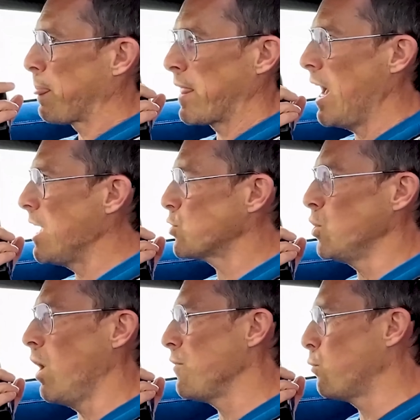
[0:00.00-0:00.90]
Sí, está bien
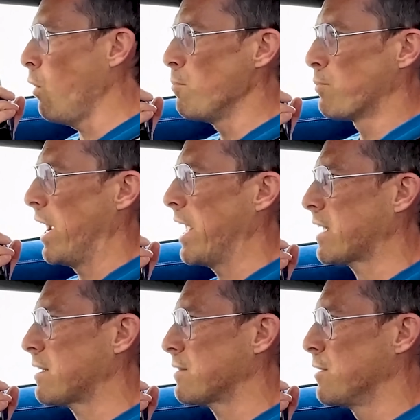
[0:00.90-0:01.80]
para una sola vez,
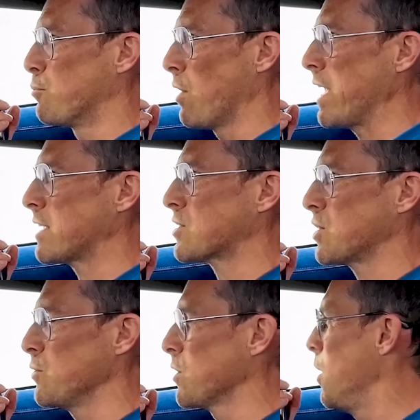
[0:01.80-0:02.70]
pero los frenos
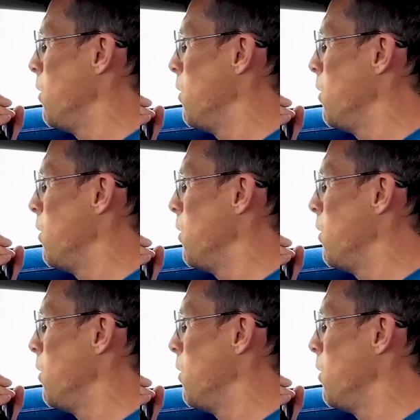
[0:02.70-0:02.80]
pronto se